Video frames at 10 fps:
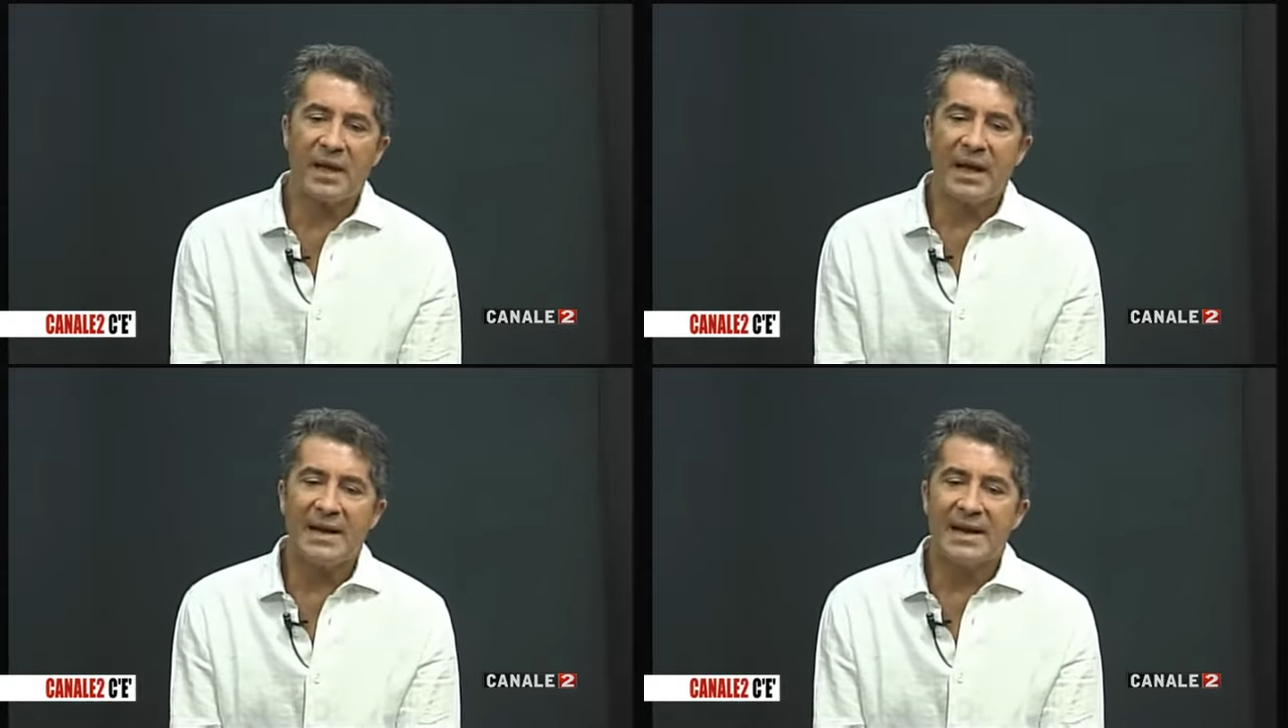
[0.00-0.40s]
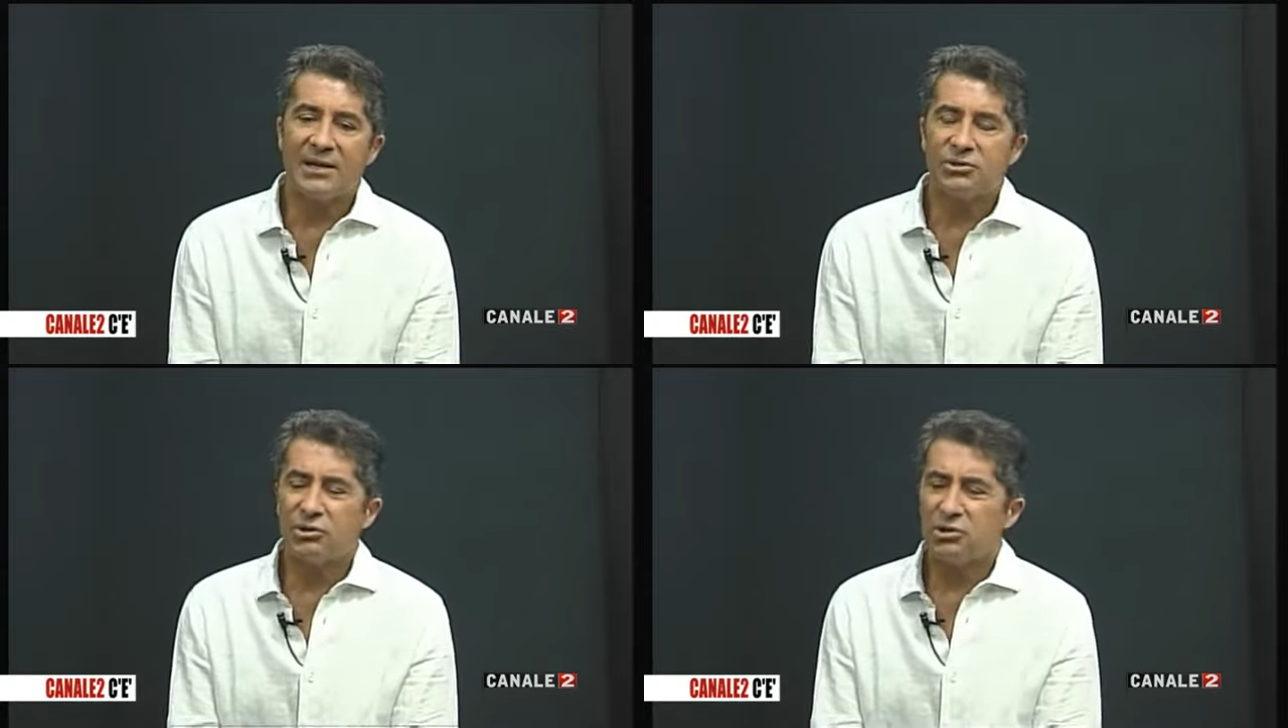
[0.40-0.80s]
e nello
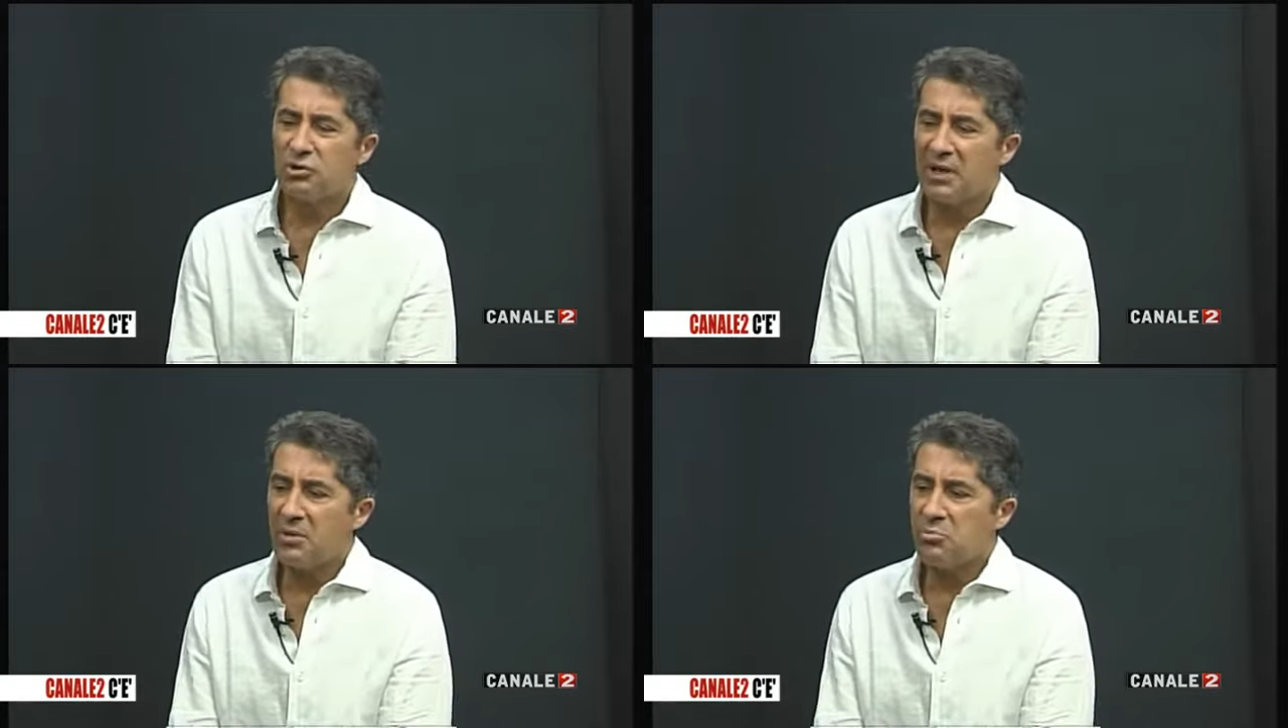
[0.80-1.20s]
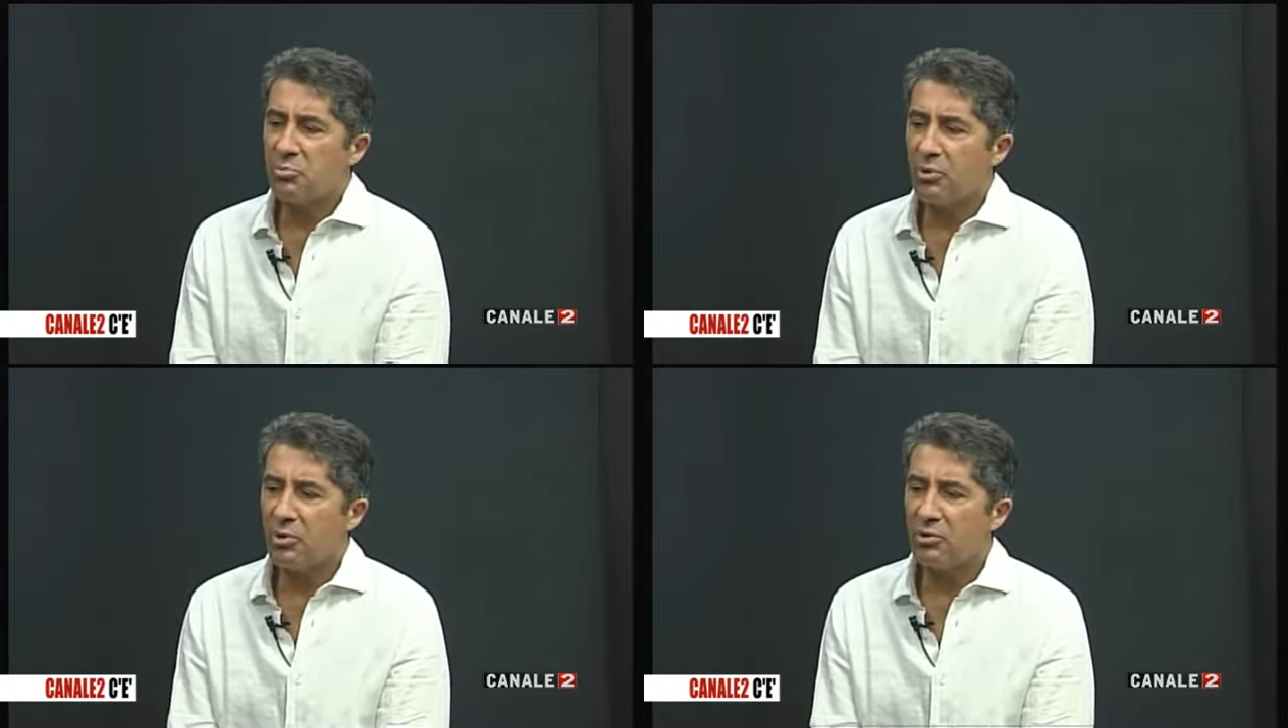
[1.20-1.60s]
stesso
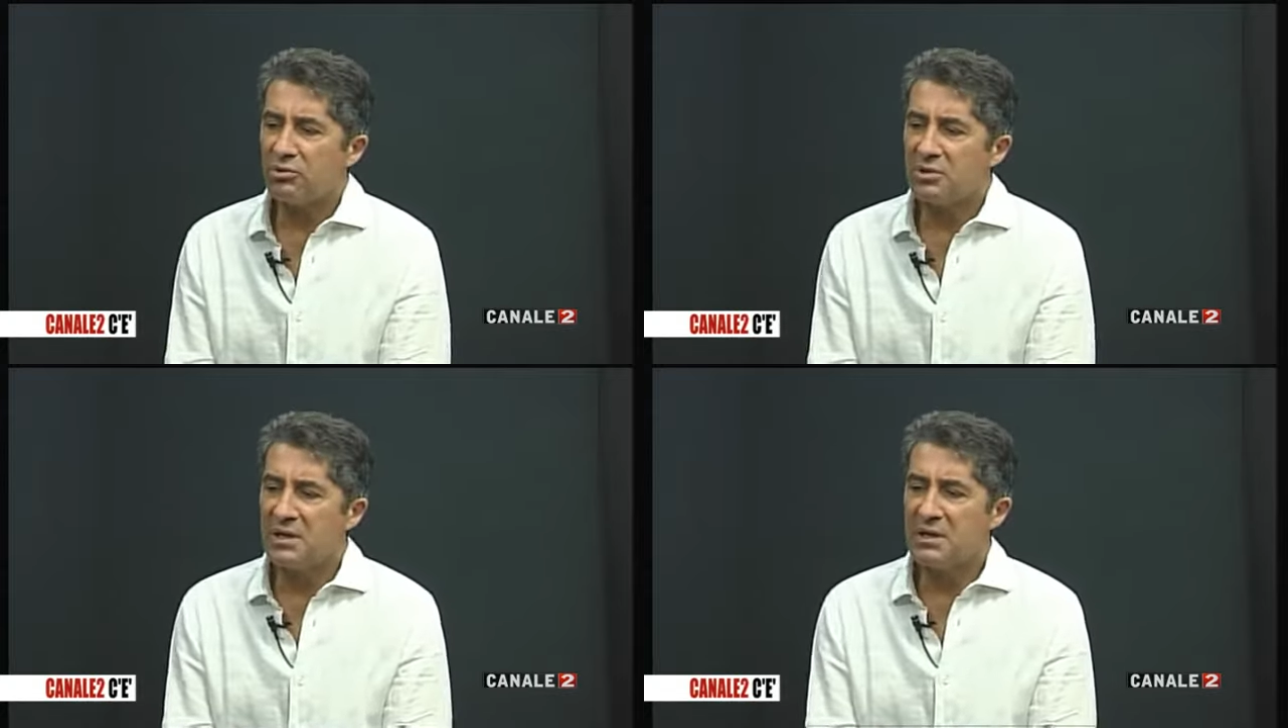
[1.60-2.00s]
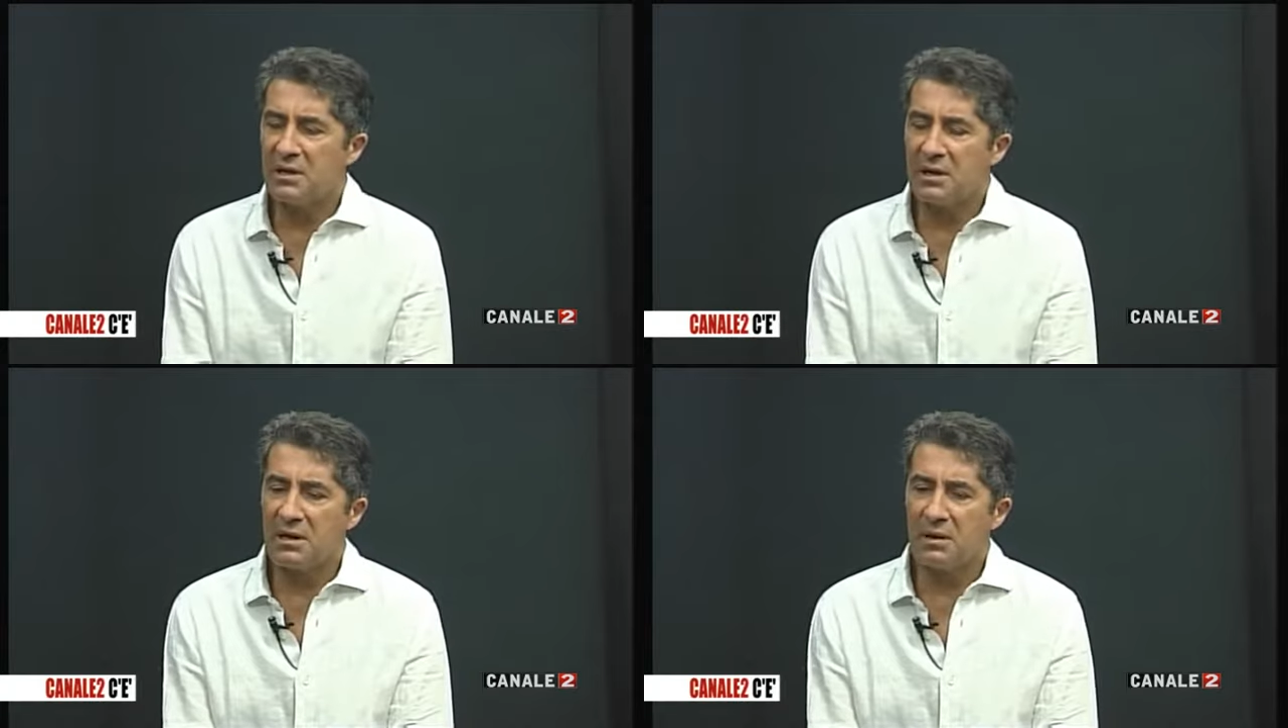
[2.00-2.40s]
tempo di
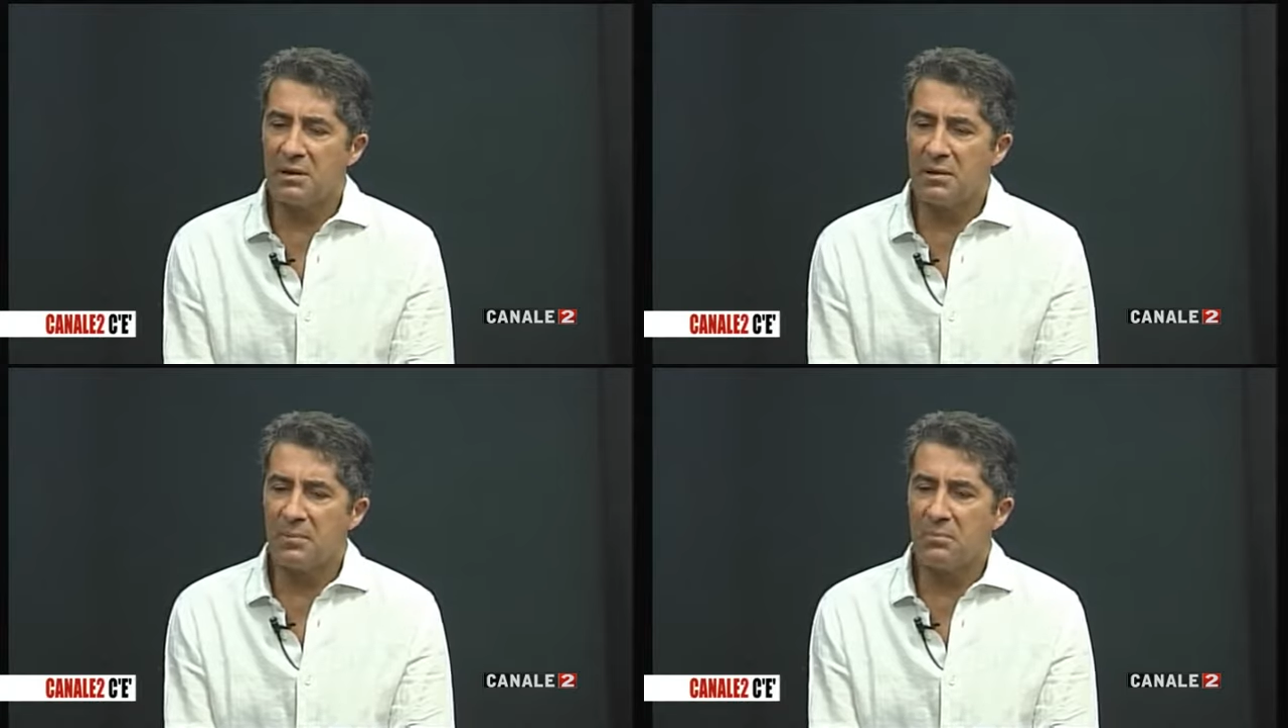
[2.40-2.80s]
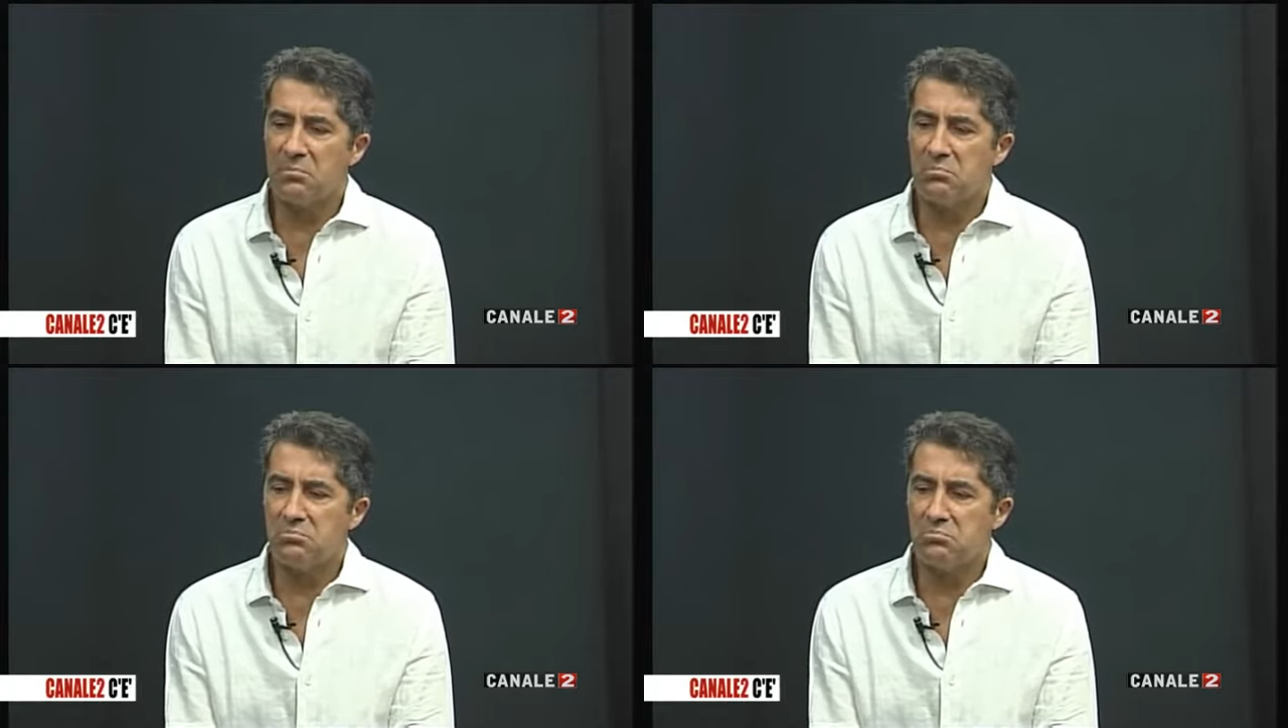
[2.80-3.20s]

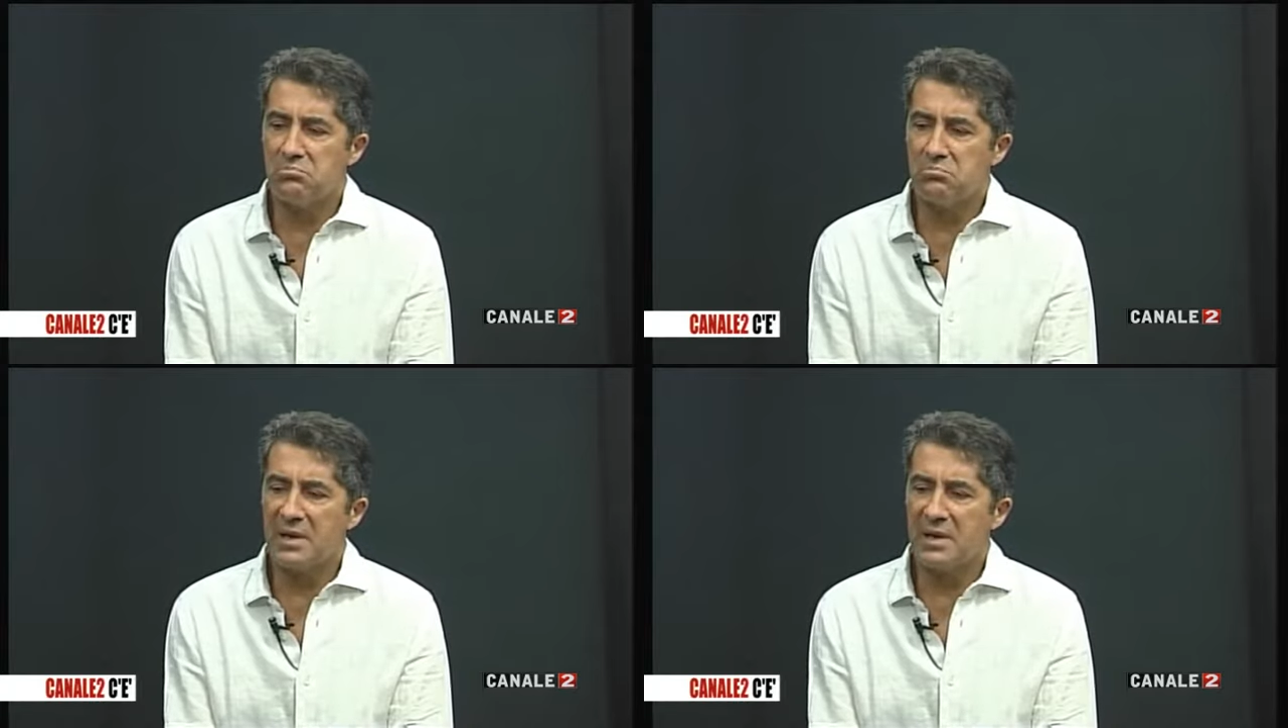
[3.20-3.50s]
ehm,